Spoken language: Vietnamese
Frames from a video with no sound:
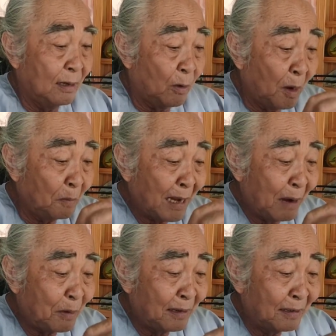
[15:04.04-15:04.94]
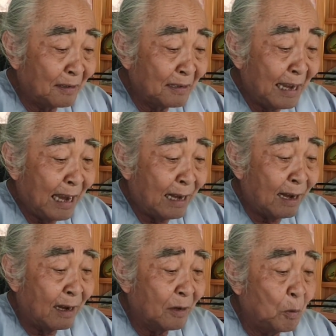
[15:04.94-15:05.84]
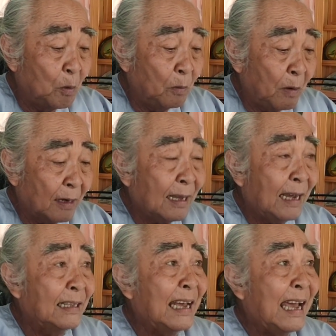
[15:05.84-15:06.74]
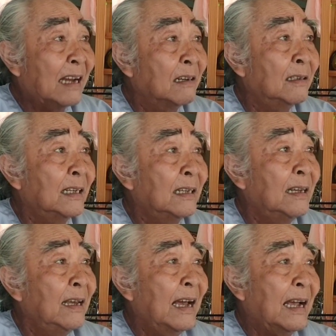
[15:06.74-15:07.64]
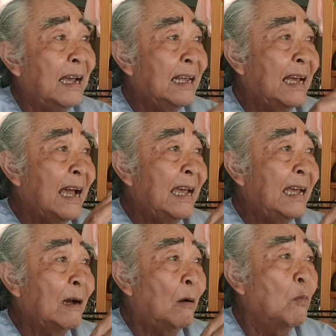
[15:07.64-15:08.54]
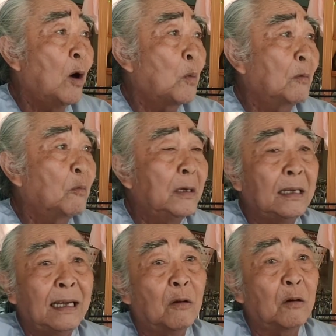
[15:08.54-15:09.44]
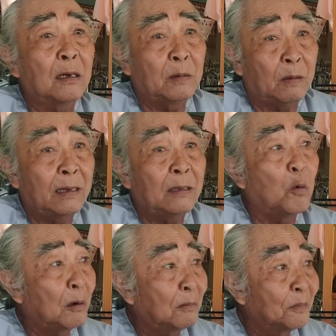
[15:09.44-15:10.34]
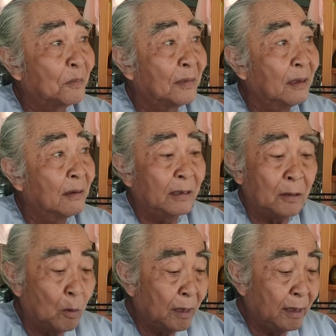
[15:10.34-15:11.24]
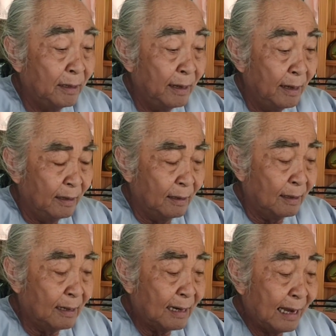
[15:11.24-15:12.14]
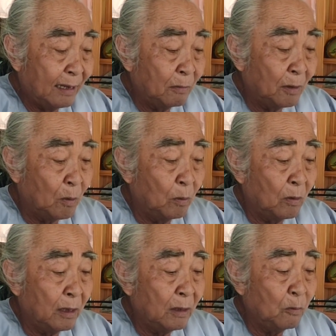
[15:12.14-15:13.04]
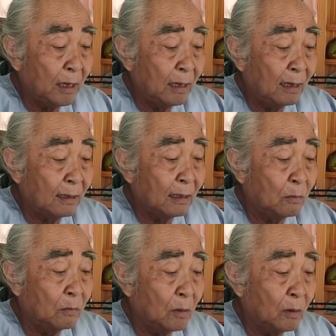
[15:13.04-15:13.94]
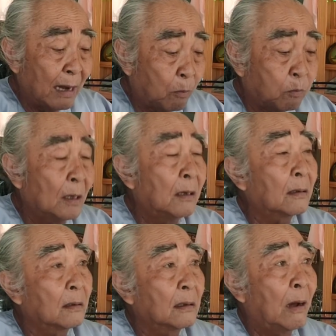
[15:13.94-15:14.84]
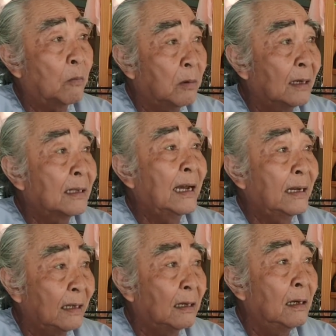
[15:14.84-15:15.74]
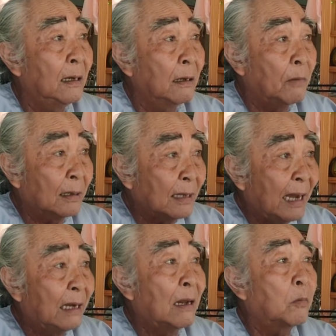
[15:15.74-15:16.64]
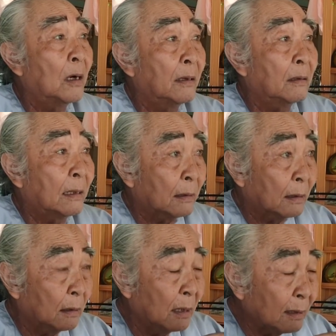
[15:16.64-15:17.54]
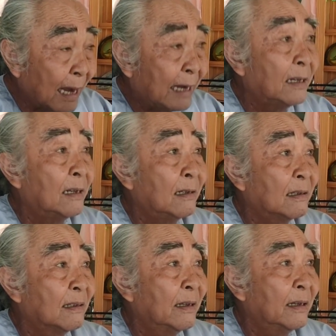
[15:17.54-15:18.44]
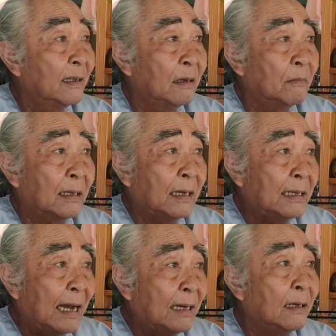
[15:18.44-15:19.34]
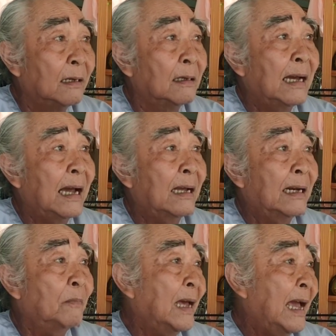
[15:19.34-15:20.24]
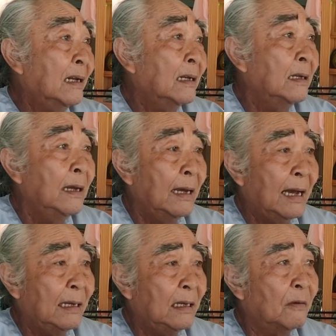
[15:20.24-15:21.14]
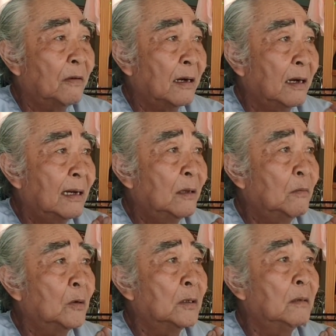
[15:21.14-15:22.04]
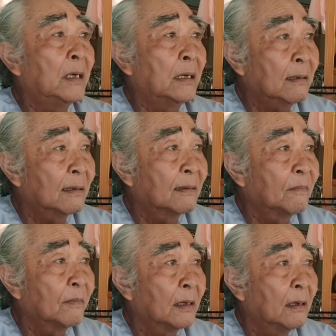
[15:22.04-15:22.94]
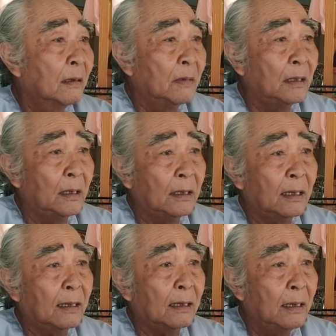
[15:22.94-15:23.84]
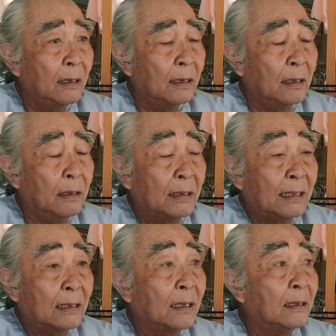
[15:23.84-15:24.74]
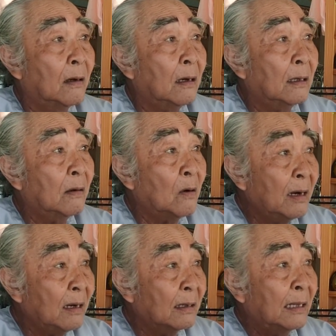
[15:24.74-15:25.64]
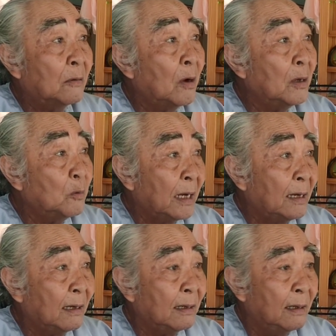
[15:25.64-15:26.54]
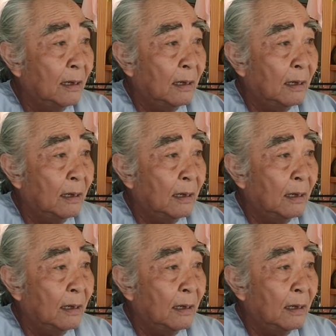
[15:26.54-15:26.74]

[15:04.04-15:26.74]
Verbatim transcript: rồi hôm nay mình được, được nghe lời của phật thầy thế an nữa thì cái này hai cộng một là quý vị thấy con hồng phải tu không phải tu đi cho nên ở đây chúng tôi muốn nói với quý vị đó thì chúng tôi đọc được đọc lời thầy thì phật thầy đọc lời đức thầy thì được nhưng mà cái giải trình ra năm tháng thì a di đà phật ở đây chúng tôi xin miễn vì vì á khi mà trạng trình nó nó nói đó nãy tôi nói với quý vị đó